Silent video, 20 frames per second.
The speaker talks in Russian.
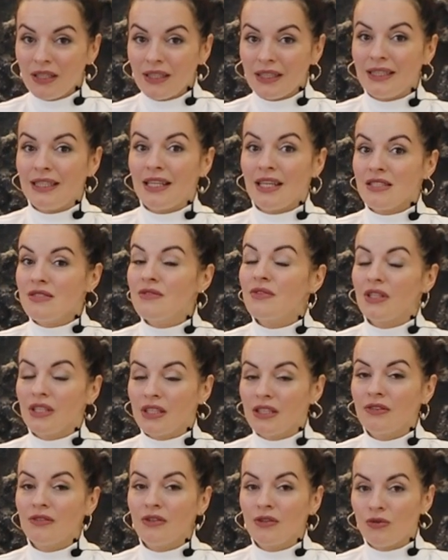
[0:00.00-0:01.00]
для
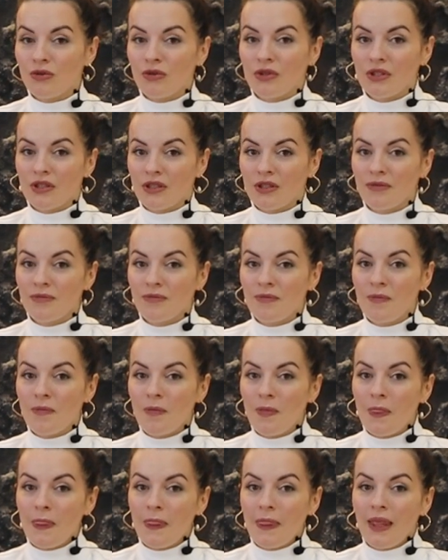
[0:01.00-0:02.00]
звериного голода.
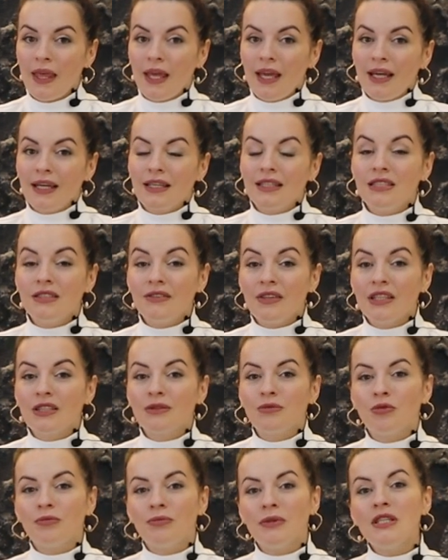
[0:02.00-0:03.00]
К
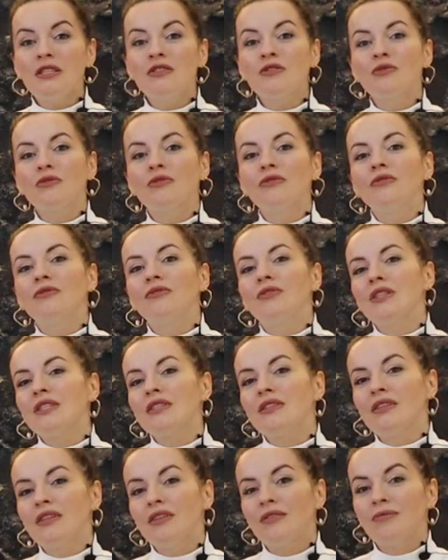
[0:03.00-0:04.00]
девятому месяцу
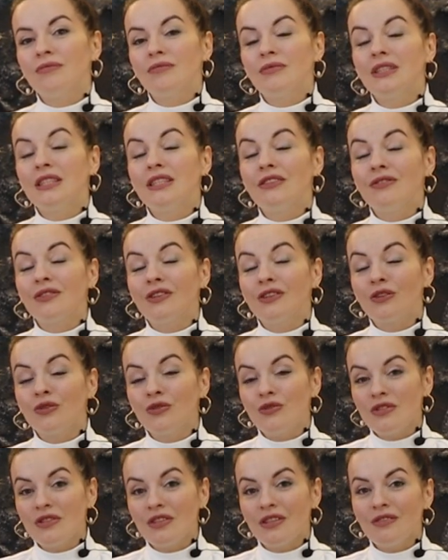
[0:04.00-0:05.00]
весила
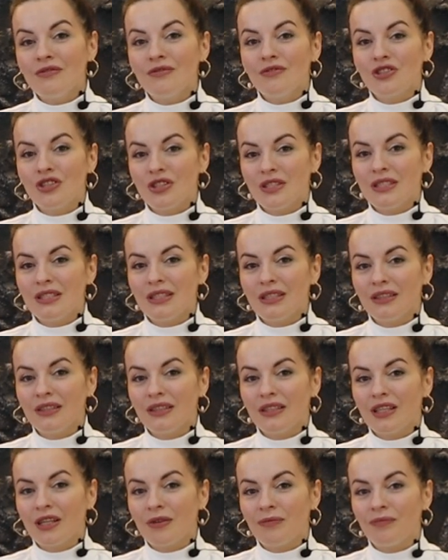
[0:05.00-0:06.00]
96
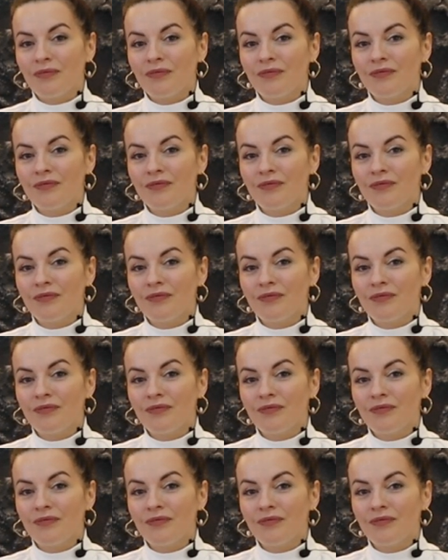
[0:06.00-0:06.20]
килограмм.